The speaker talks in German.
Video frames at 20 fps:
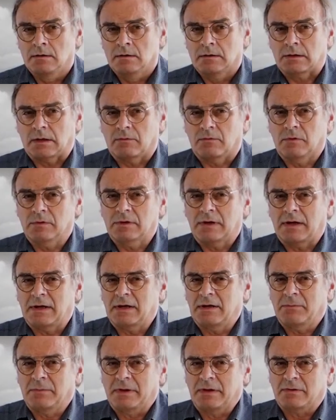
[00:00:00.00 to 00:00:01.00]
Da wird
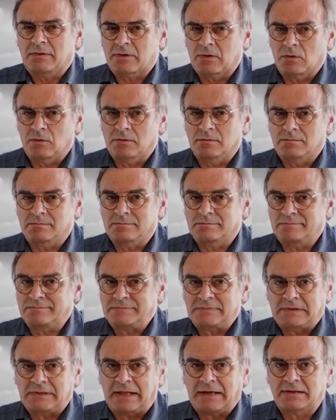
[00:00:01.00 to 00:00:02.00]
einem erst so
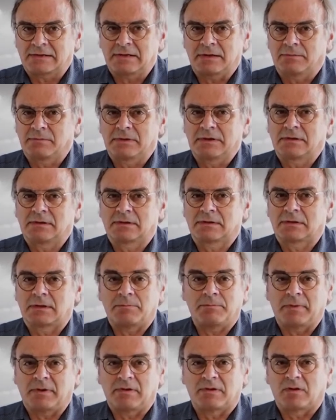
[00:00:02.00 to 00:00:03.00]
langsam die
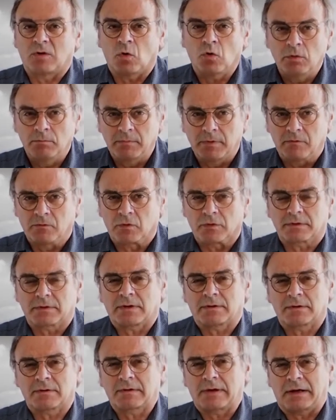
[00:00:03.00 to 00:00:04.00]
Dimension bewusst,
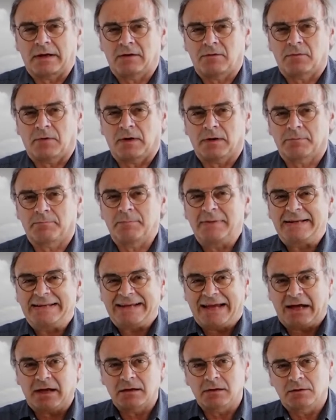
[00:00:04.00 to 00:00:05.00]
dass es einfach
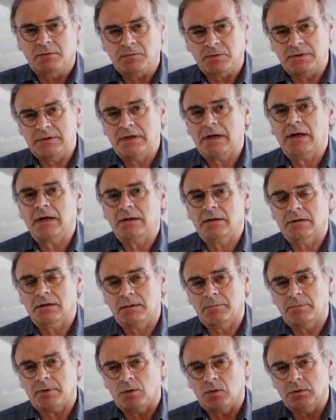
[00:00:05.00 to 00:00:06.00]
Milliarden von Jahren
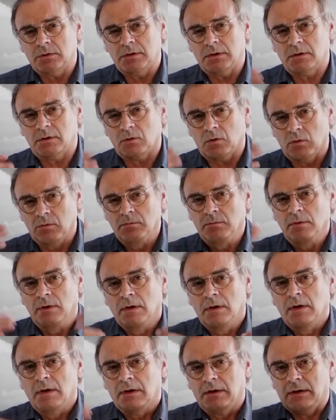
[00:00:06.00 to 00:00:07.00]
gebraucht hat, um
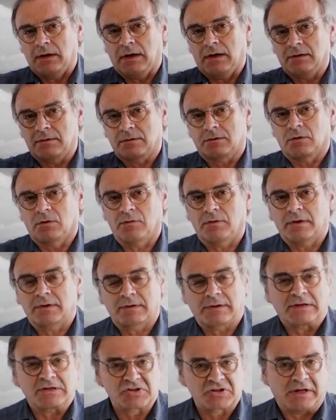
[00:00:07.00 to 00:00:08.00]
ja, sowas
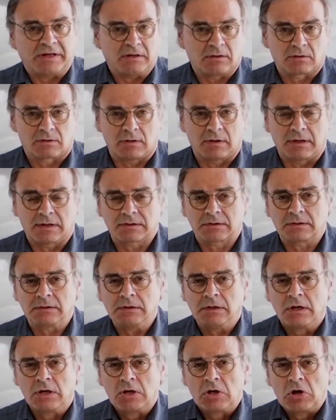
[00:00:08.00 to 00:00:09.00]
entstehen zu lassen.
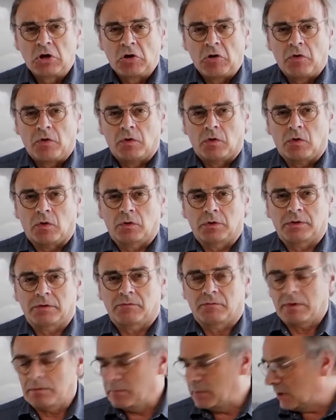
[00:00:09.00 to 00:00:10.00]
Und
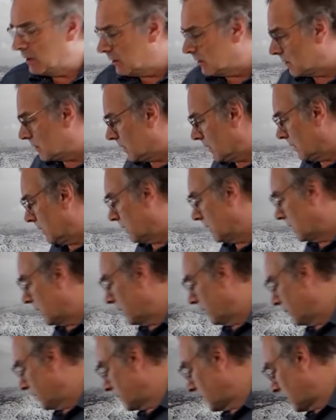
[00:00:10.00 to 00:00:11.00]
wenn man jetzt
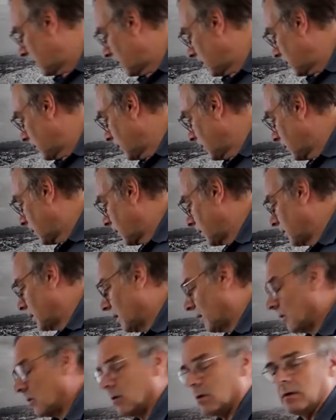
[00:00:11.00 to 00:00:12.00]
eben das noch
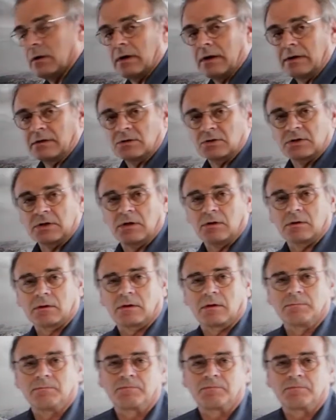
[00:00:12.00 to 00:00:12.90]
genau anschaut,